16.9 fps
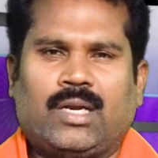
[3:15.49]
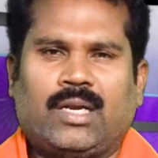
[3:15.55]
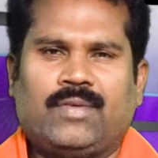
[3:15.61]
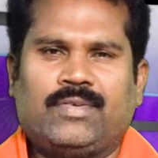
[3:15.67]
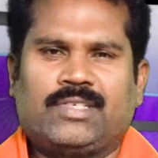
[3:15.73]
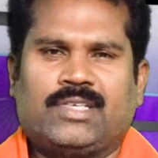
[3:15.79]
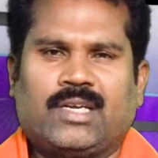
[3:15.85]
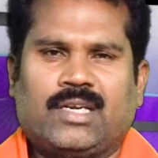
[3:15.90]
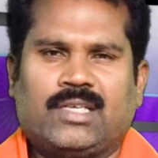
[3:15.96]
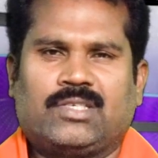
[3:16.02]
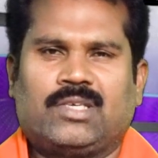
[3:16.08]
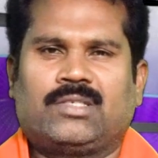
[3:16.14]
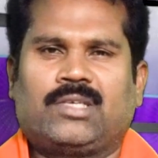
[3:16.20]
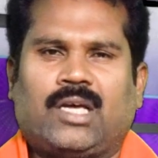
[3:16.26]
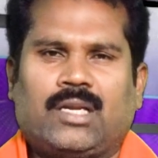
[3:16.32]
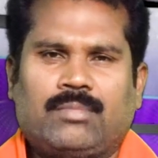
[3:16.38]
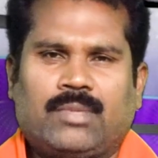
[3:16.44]
நல்ல விஷயங்களை
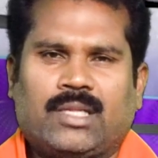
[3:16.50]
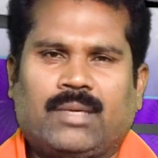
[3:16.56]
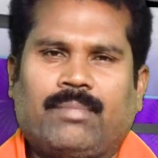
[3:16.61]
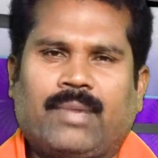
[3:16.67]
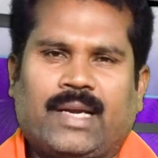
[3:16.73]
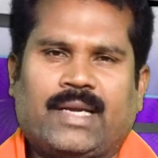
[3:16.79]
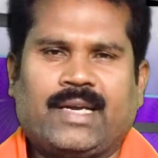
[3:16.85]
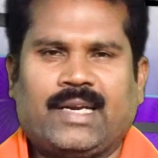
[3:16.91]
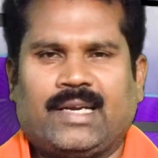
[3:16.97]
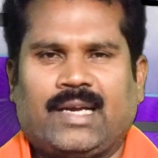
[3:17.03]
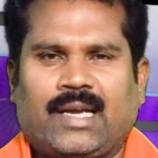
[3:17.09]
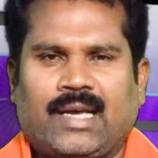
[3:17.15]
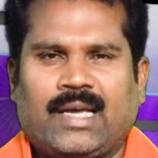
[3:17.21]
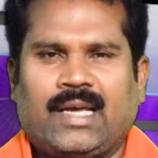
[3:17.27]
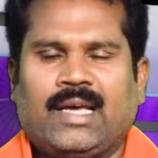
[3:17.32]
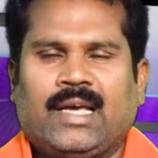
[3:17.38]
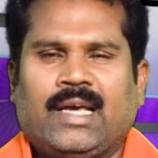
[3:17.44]
செஞ்சாலும் அதை மறைக்கின்றன